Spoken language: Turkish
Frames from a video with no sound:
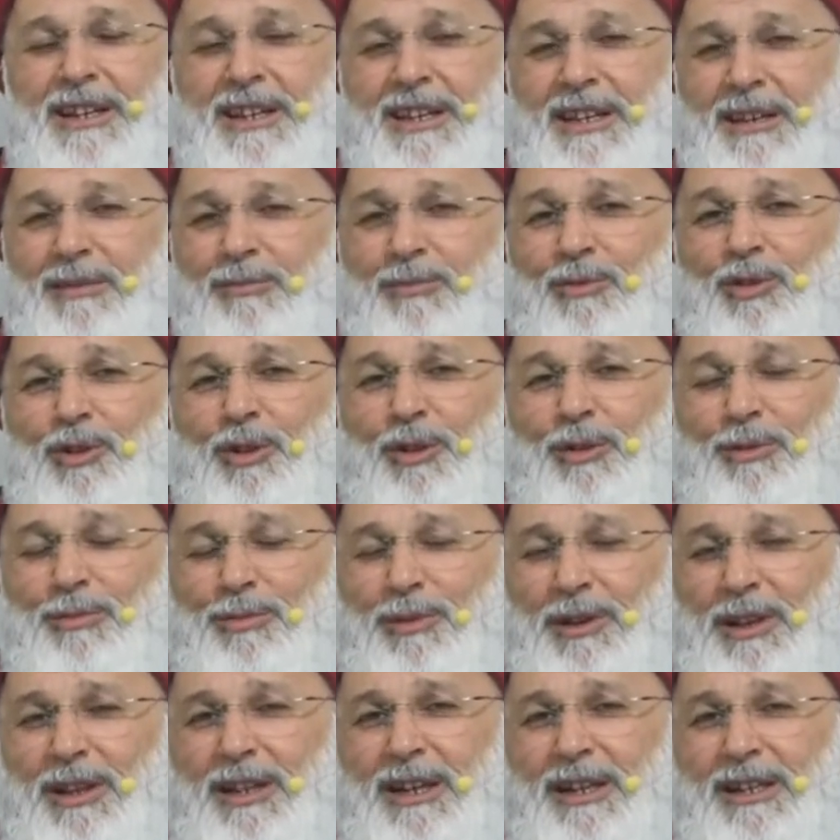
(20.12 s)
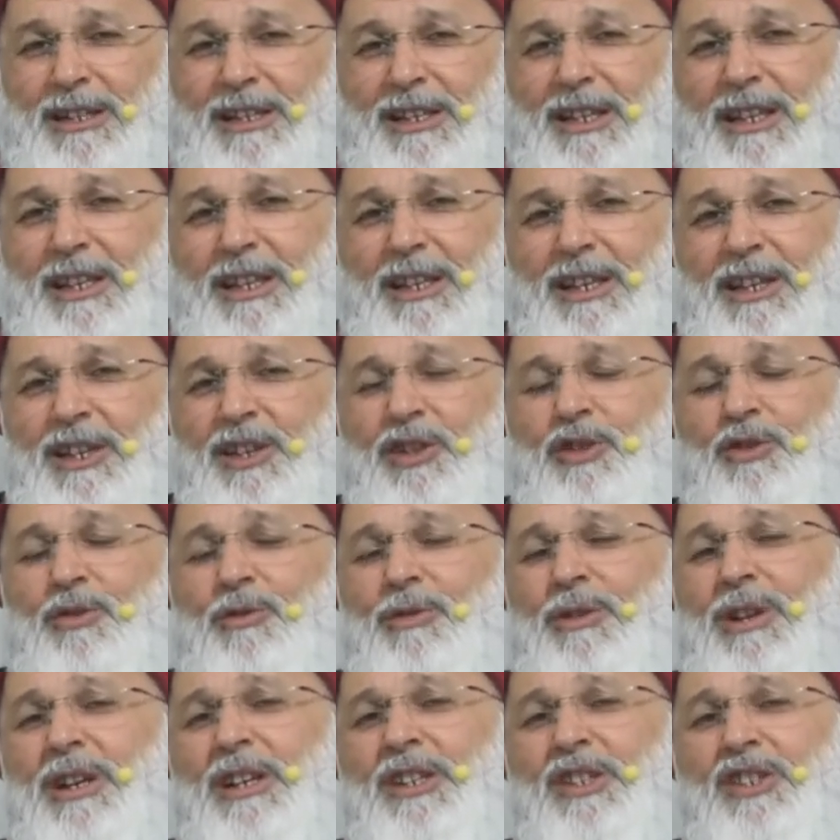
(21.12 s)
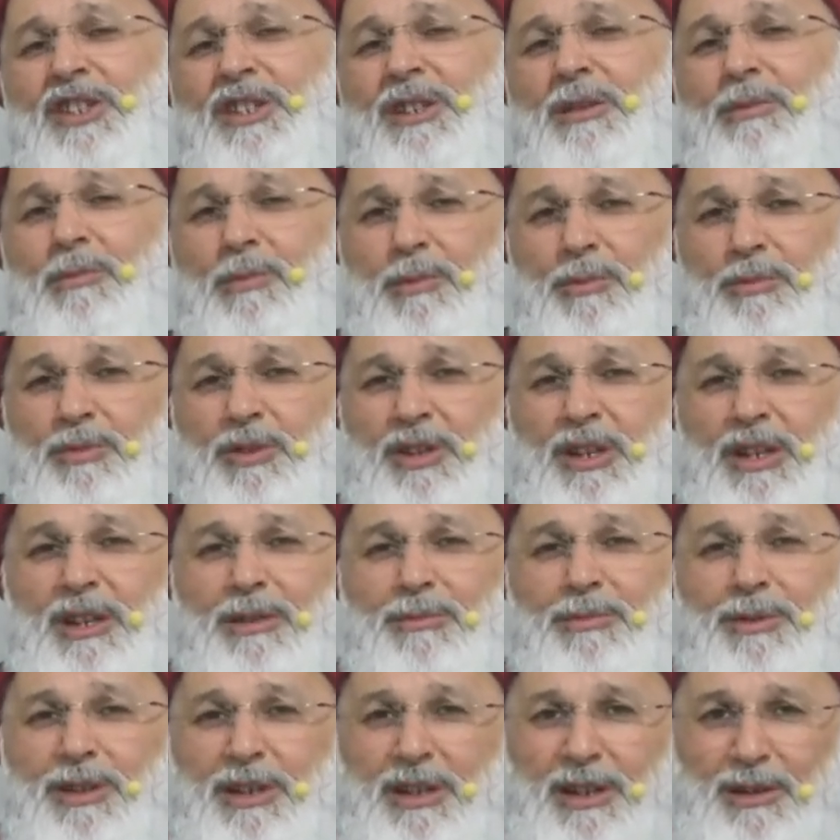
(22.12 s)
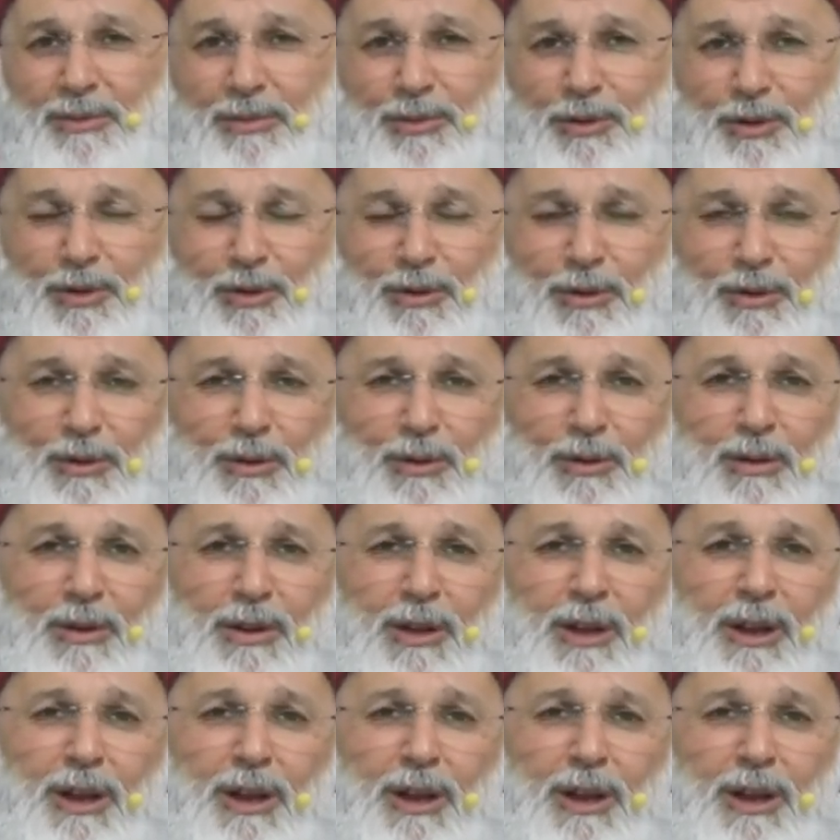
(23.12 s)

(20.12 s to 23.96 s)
Kim tövbe ederse de hiç günah işlememiş gibidir buyurdu.